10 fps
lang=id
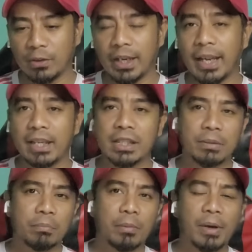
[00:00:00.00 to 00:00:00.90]
Oke guys,
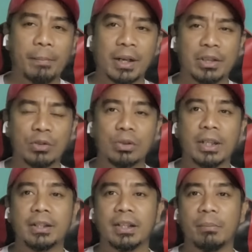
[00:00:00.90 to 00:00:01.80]
beberapa
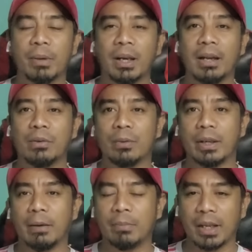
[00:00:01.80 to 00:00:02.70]
kejutan telah berlaku
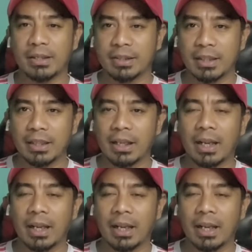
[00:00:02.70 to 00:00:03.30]
ya. Brazil